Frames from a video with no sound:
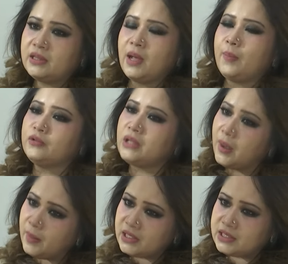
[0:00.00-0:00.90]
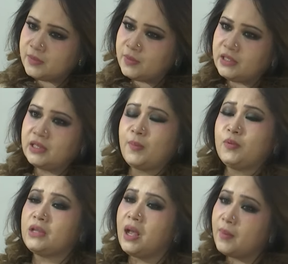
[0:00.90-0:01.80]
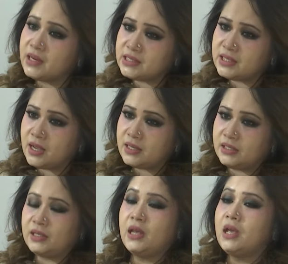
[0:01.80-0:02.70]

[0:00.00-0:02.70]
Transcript: তারপর তো আবার ডিবি তারপর তো আবার সিআইডি